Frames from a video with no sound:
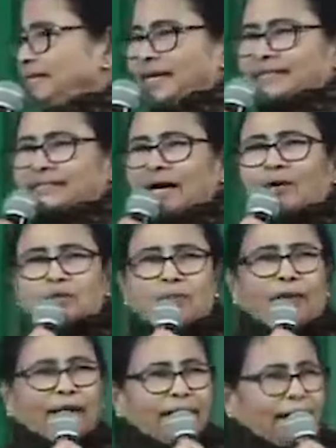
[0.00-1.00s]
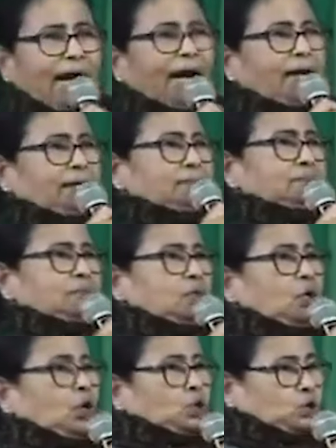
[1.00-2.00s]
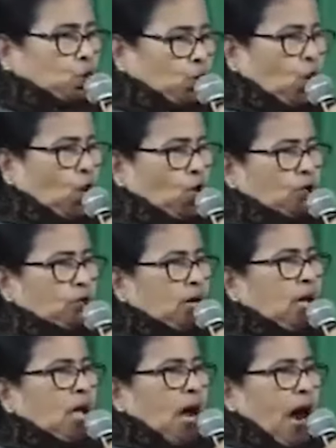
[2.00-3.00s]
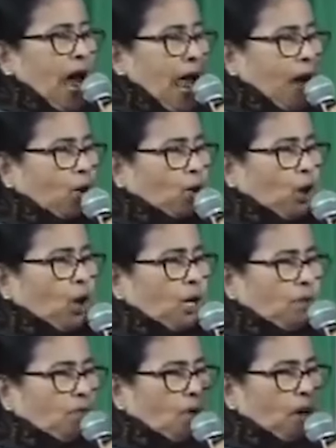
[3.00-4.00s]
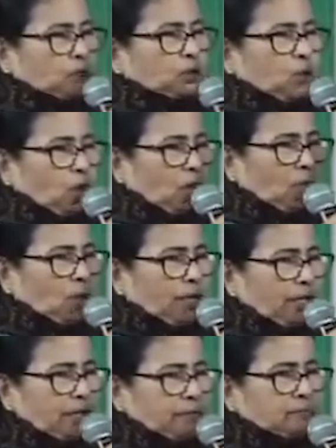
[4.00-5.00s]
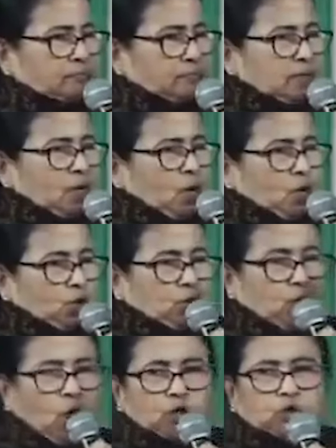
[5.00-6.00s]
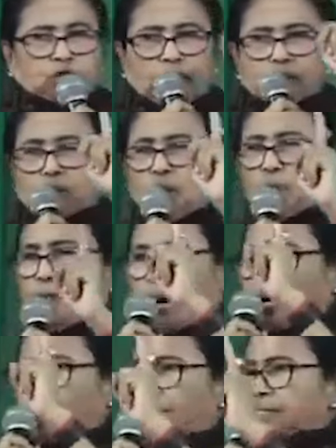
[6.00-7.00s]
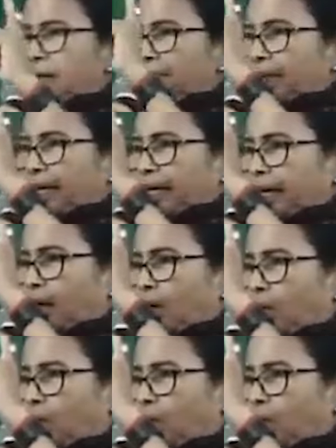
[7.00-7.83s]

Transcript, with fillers: এটা হতে পারে না শুনুন এখনো হিম্মত করে বলি লড়তে যদি পারে বিজেপিকে কেউ